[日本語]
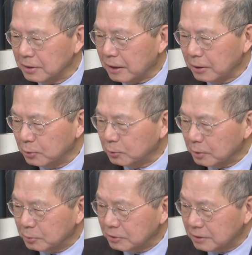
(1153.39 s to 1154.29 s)
生上げること
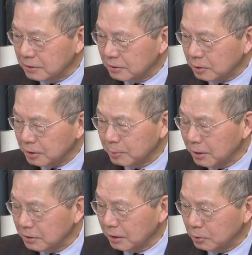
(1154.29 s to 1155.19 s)
は難しいけど、
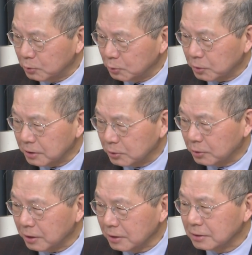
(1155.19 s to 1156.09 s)
イメージ上げることは非常
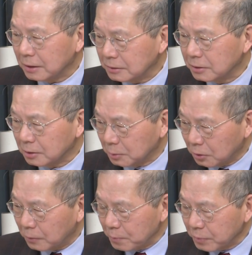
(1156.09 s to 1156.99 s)
に大事なんですけど
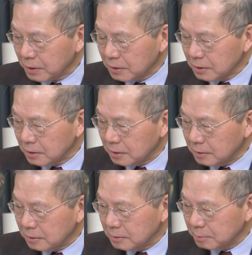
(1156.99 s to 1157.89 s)
も、はい、
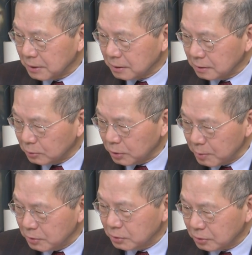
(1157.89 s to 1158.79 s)
これ
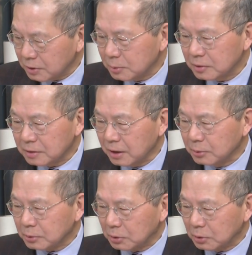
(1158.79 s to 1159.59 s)
見ると全部債務